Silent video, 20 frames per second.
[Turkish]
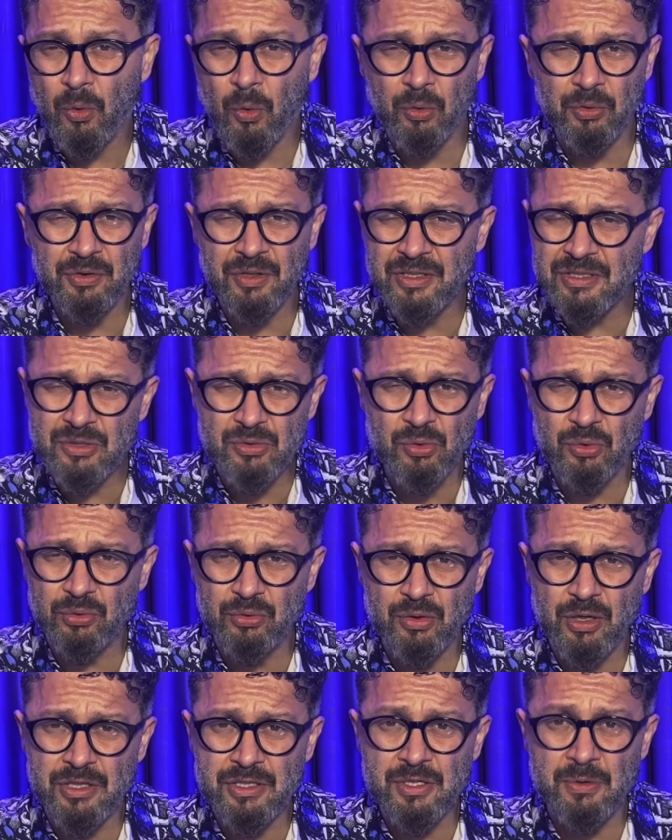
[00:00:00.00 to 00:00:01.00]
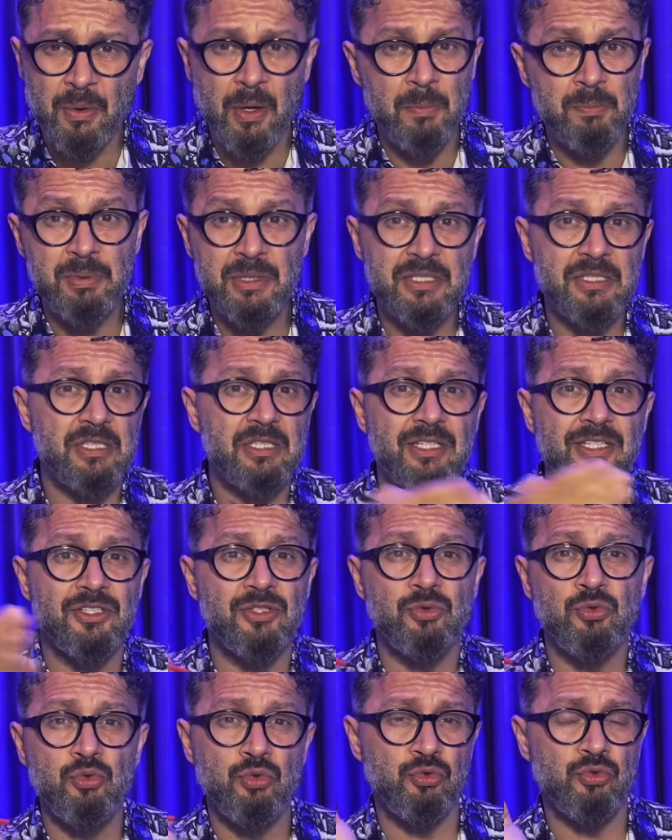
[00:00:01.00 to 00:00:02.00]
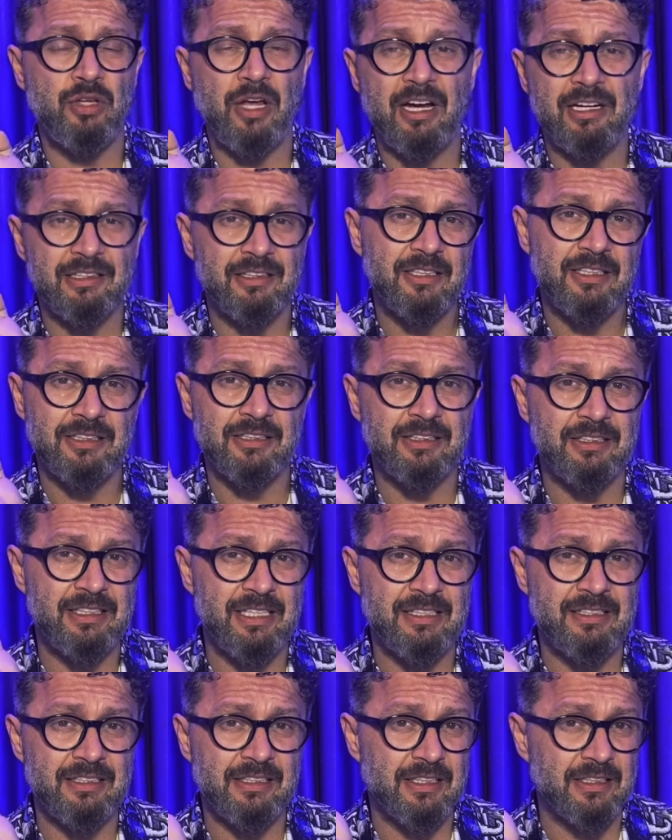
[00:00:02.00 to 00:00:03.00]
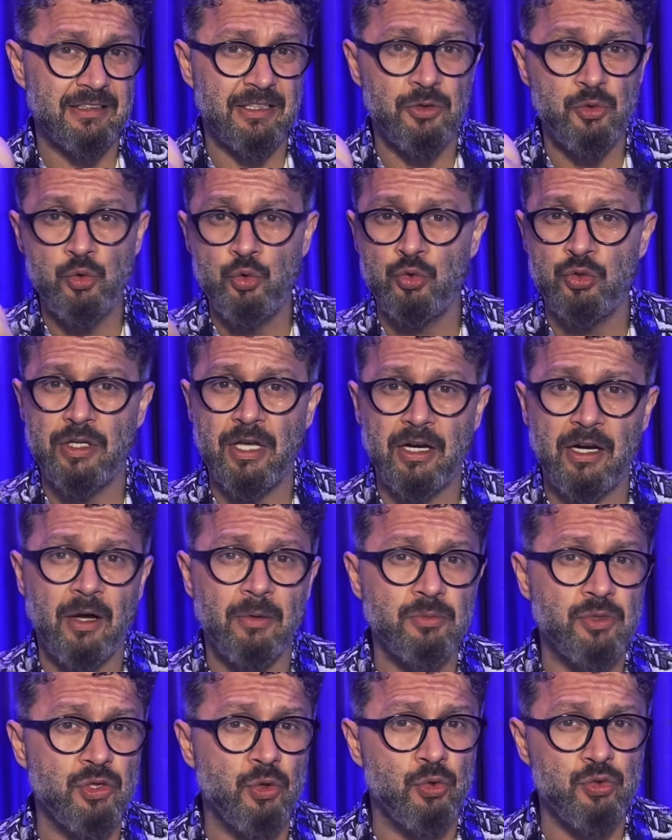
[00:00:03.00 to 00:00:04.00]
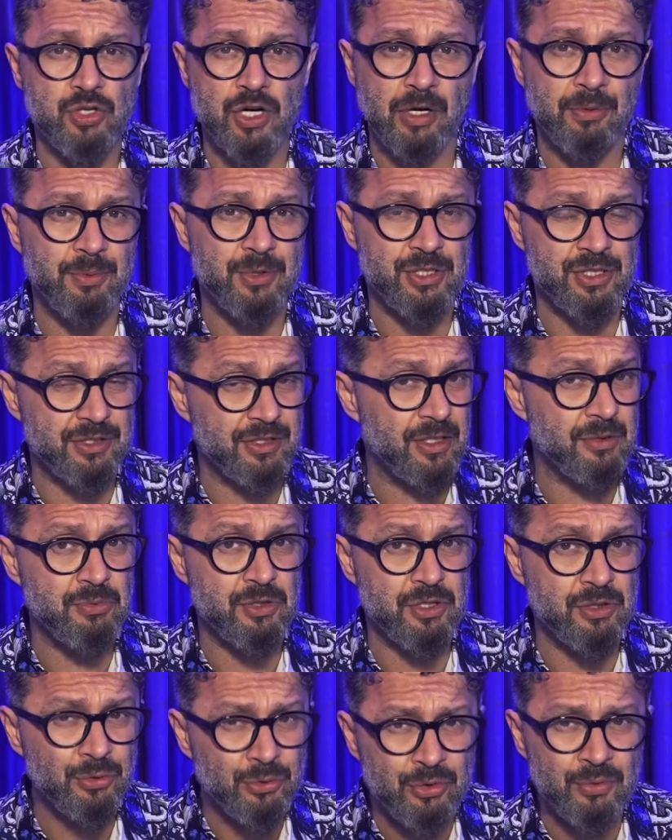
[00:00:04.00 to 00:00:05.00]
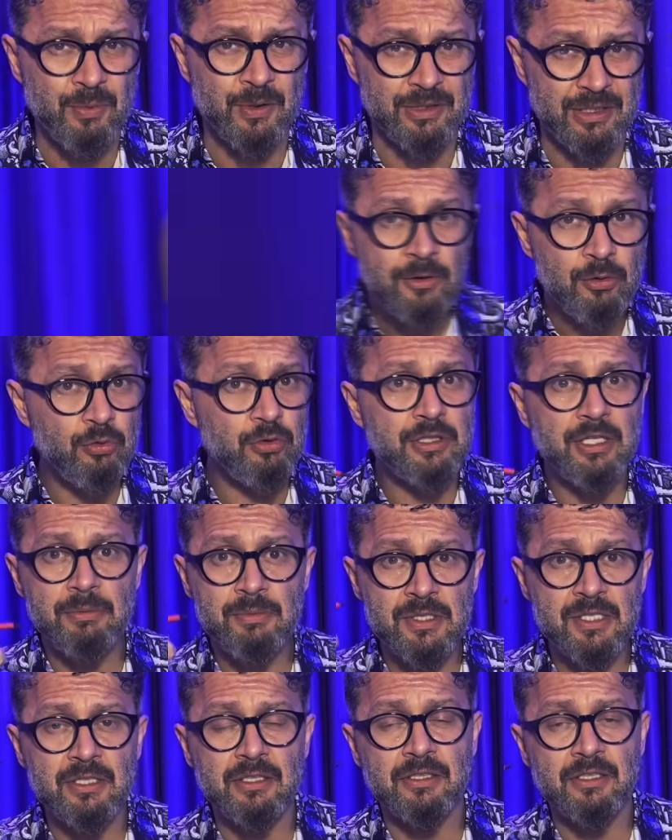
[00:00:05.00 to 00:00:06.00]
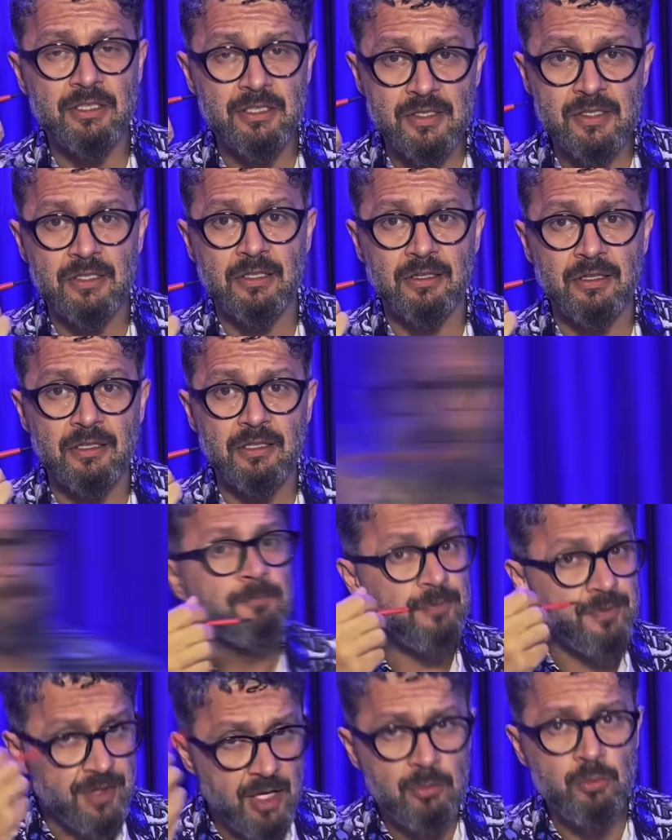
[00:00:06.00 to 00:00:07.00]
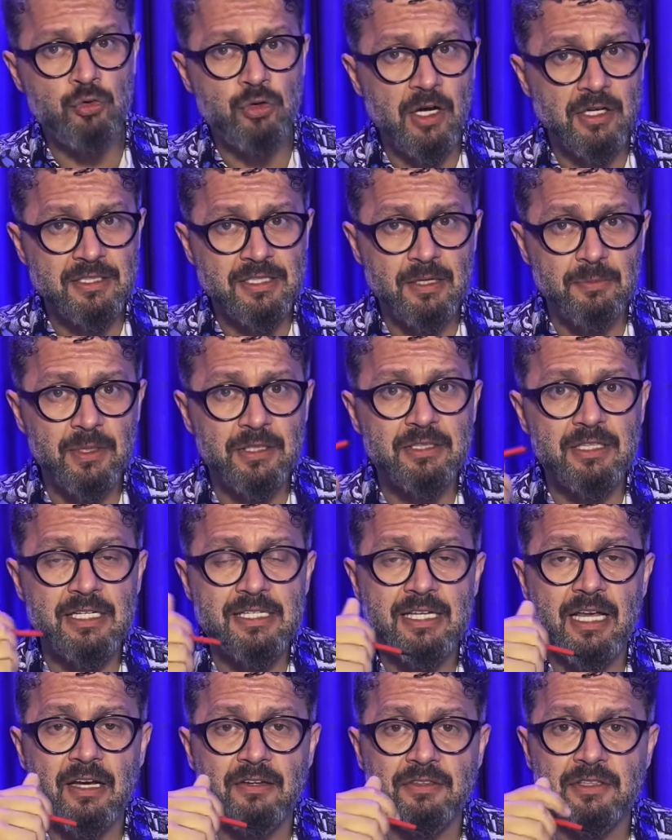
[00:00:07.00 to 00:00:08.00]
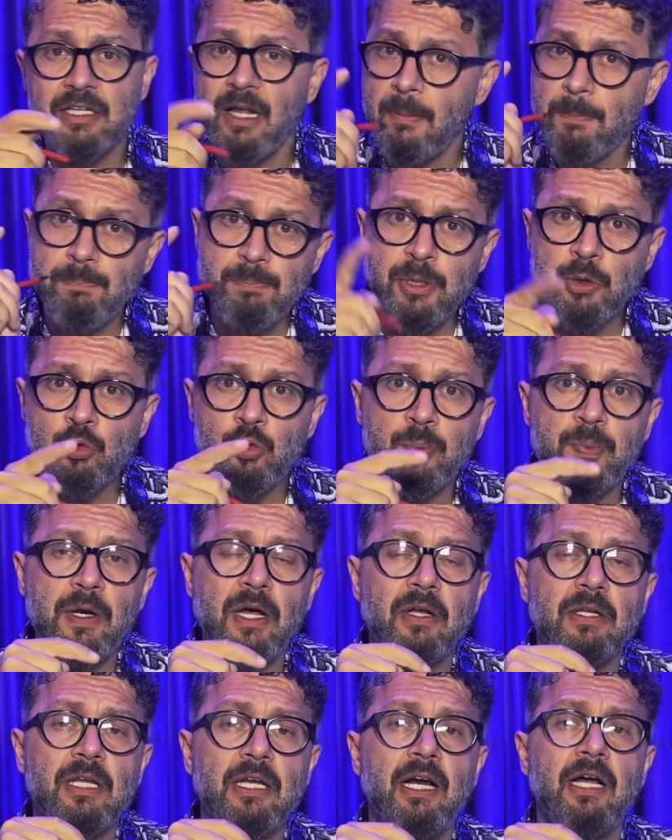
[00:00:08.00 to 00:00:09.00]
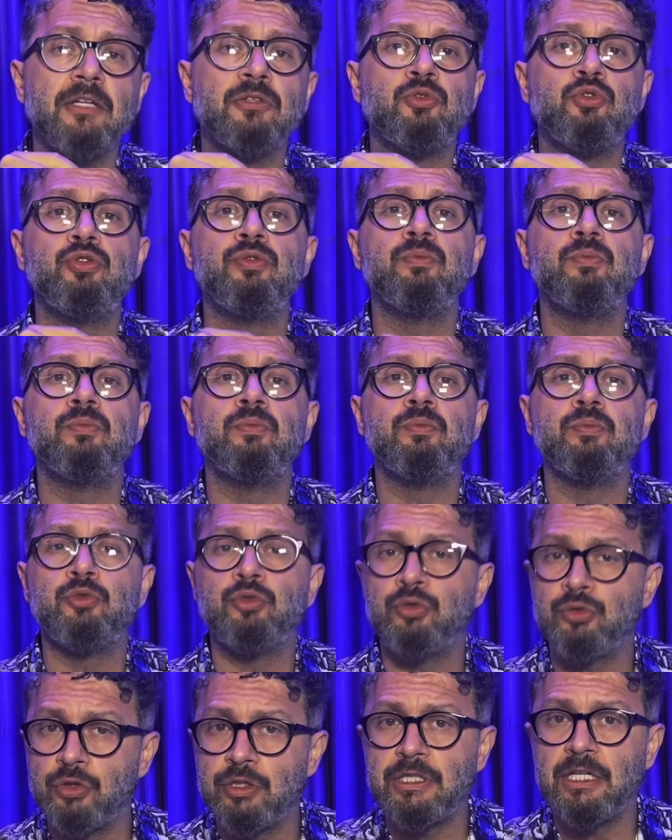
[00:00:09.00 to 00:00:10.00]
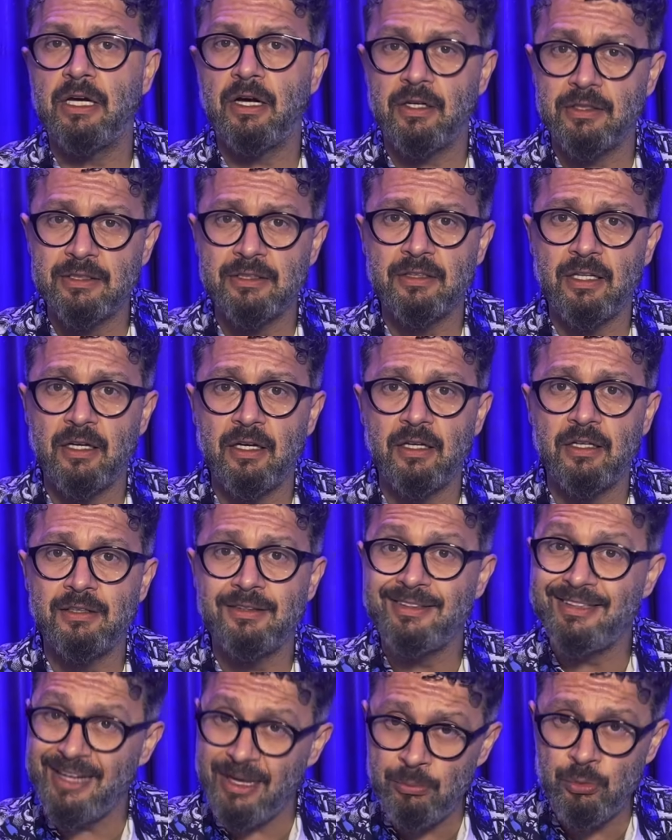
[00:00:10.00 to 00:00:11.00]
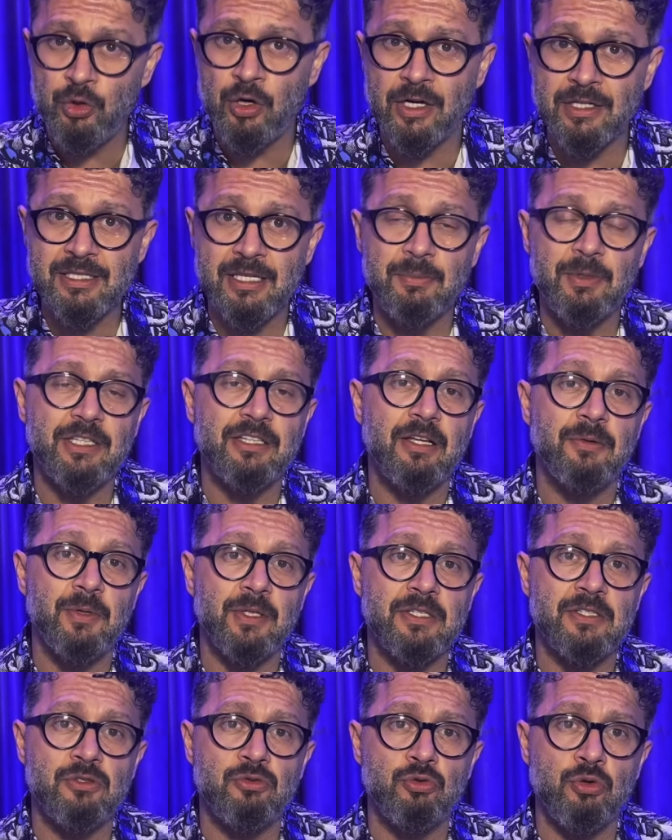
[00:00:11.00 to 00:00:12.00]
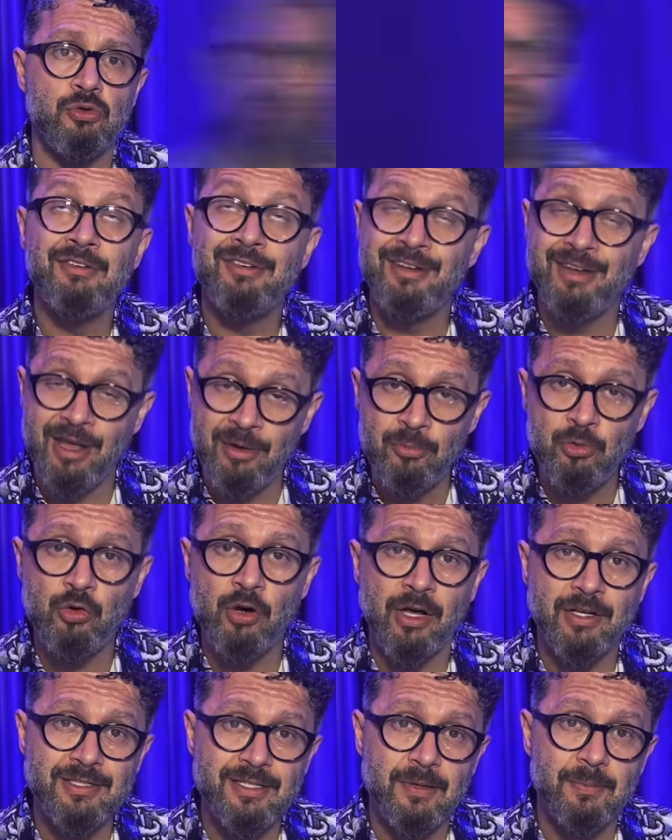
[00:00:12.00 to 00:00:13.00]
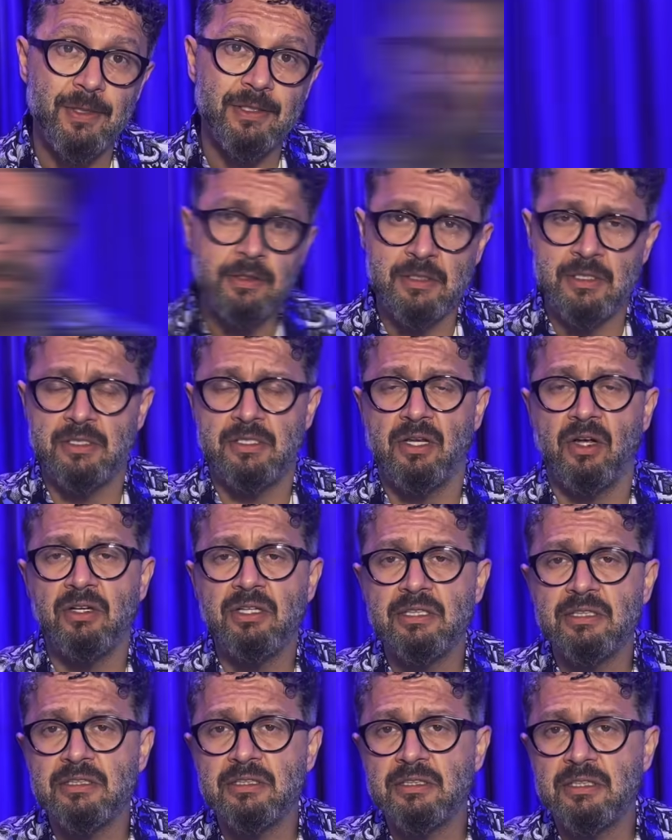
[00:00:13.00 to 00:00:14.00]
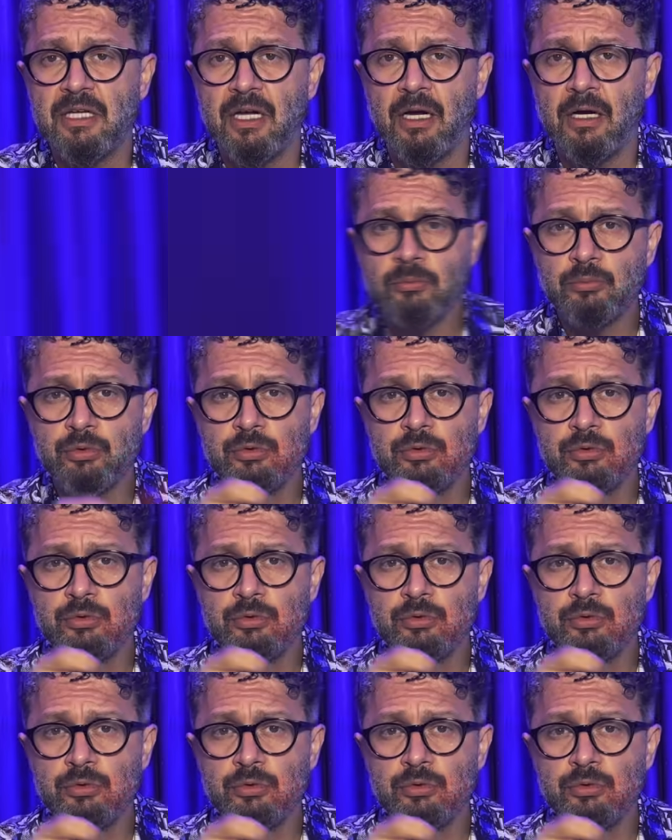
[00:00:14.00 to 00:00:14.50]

O nasıl oluyor acaba? Biz hiç Günter dayının yeri ya da Yürgen amca Ocakbaşı diye bir şey duymadık. Ülkemizin kısıtlı ne münasebet rezervinden bir kuple alarak tüm Türkiye adına ne münasebet demek istiyoruz. Ne münasebet. Siz hayırdır ya.